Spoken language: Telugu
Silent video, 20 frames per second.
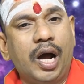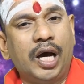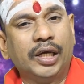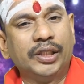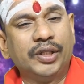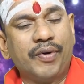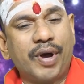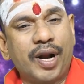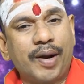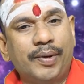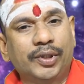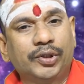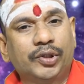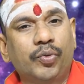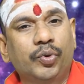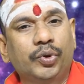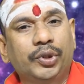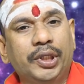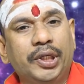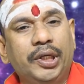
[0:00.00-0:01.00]
ఆదివారం
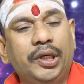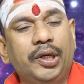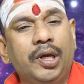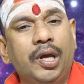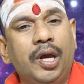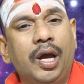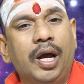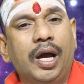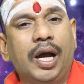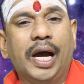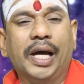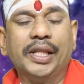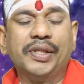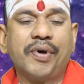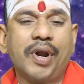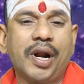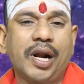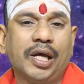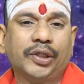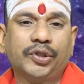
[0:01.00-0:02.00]
అంతా ఉంది
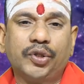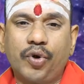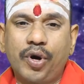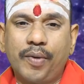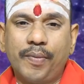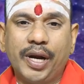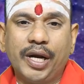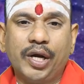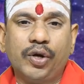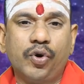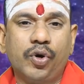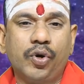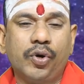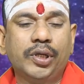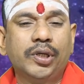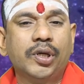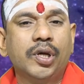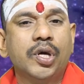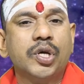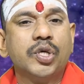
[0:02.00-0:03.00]
ఆదివారం రాత్రి కూడా మన ఇంట్లో
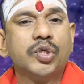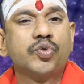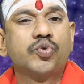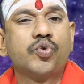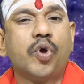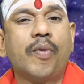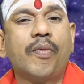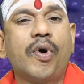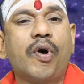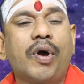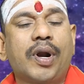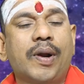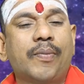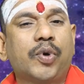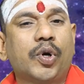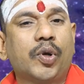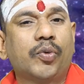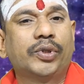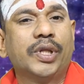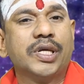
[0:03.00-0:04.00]
ఉన్నాయి సోమవారం
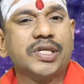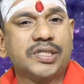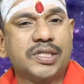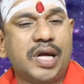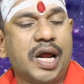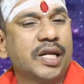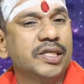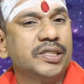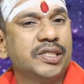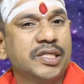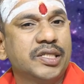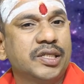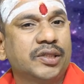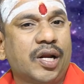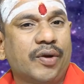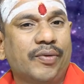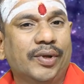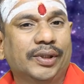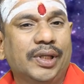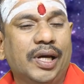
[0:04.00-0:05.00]
పట్టు ఉదయం స్నానం చేసిన
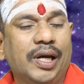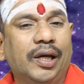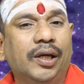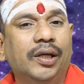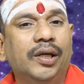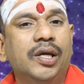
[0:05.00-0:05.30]
తర్వాత